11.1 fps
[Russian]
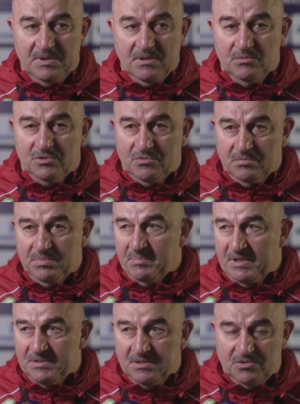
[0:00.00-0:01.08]
потому что
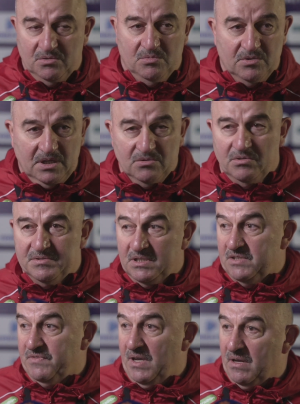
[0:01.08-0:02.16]
попросил, чтобы он готовился
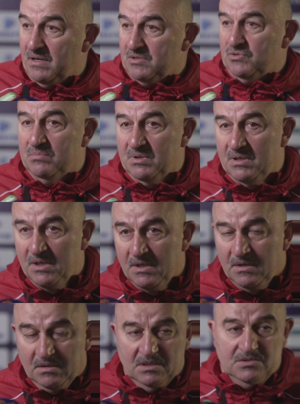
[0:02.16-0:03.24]
к своей игре, чтобы
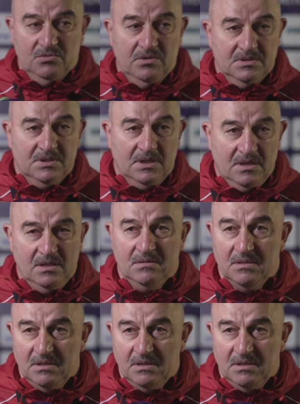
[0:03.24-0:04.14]
достойно сыграл.